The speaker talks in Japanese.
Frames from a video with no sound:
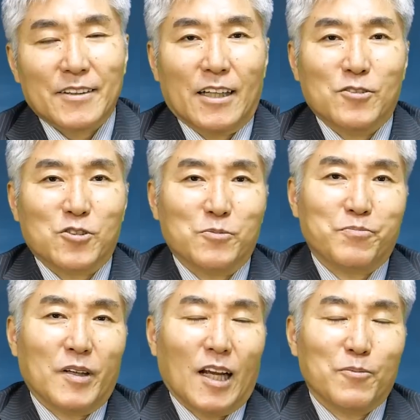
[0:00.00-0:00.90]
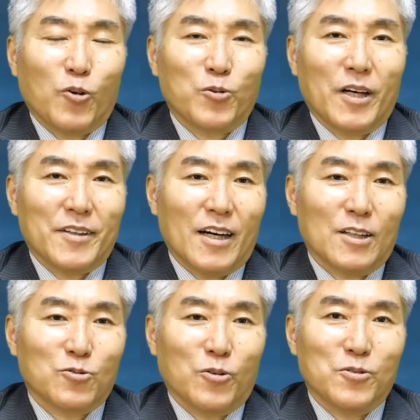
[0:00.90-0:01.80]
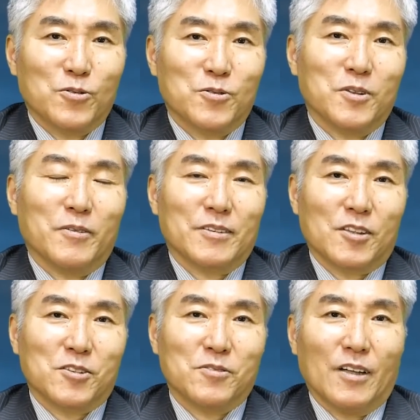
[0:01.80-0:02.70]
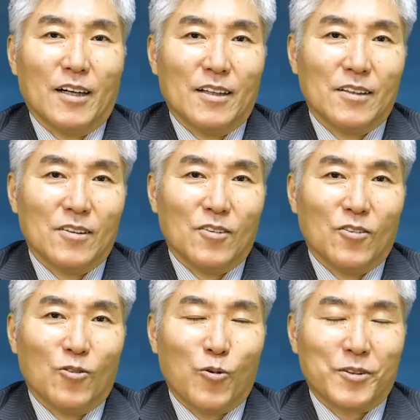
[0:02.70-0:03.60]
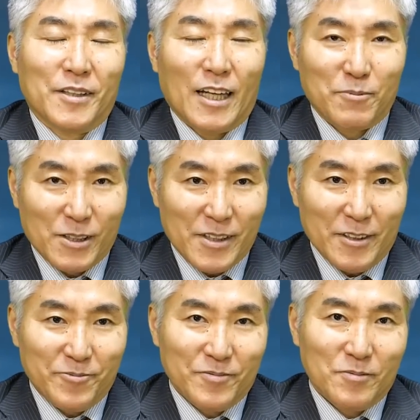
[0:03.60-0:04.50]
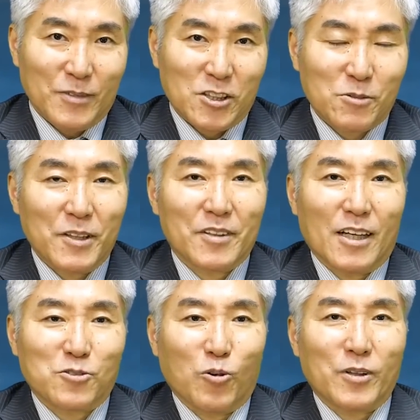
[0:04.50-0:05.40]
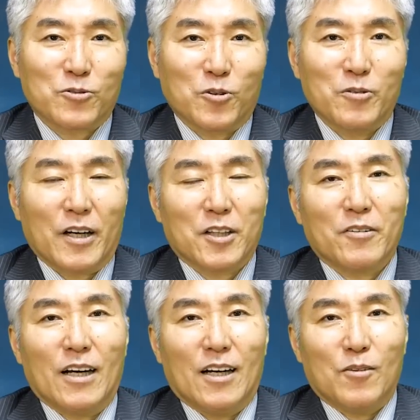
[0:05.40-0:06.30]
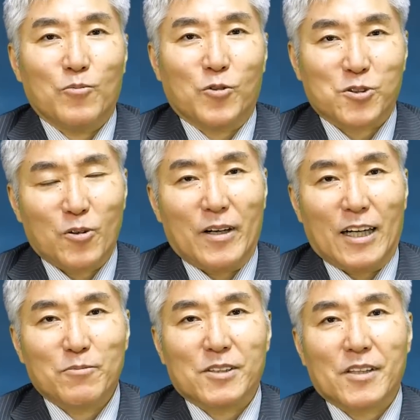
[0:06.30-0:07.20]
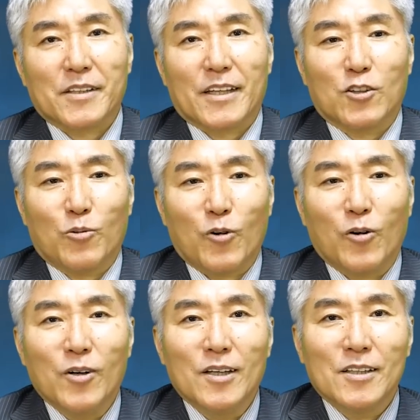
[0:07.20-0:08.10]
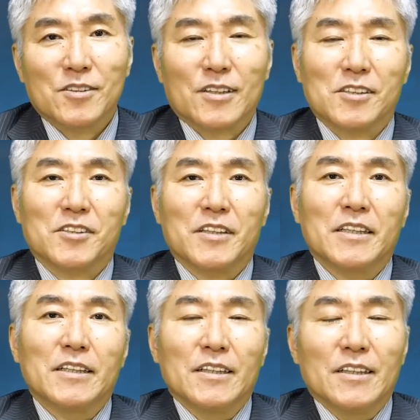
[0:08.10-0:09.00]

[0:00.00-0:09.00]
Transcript: かなり薄っぺらいものだなというふうに私には思えてなりません。まあ、全てがそうだというわけではもちろんありませんけれどもしかし